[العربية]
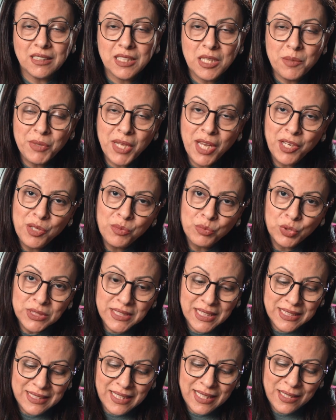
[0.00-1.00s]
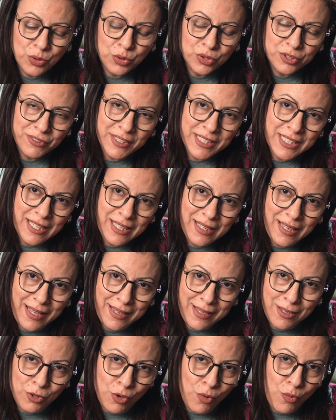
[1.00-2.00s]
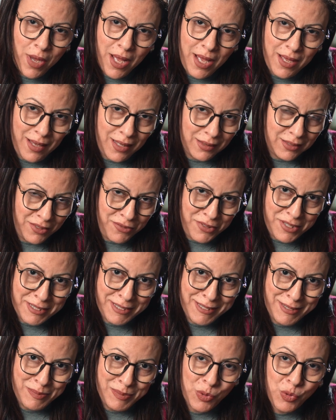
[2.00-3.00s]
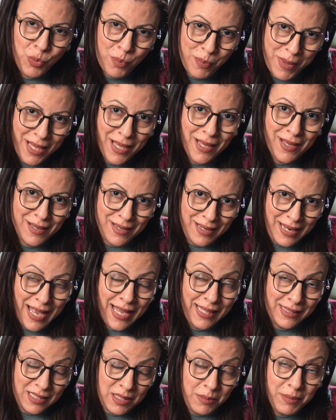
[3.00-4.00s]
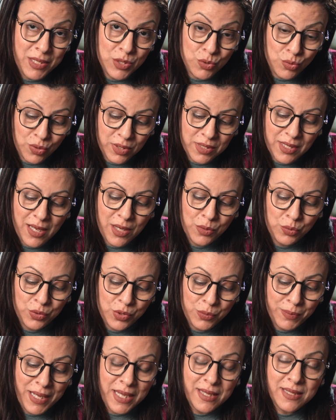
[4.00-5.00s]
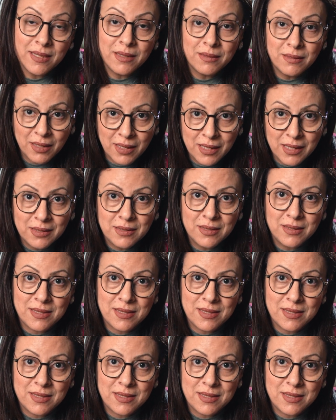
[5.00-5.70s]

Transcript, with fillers: تقييمنا عن المنتج ده انا كنت فاكره الحقيقه ان هو هيحتفظ بالكوبايه الى حد ما سخنه او يبقى درجه